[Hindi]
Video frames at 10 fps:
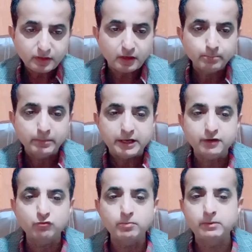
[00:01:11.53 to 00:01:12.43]
मैरिड
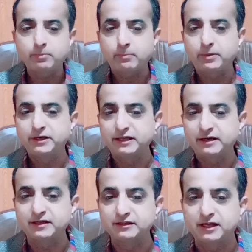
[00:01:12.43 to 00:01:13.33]
वुमेन प्रॉपर्टी
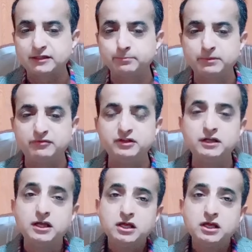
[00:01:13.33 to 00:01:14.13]
एक्ट के तहत बीवी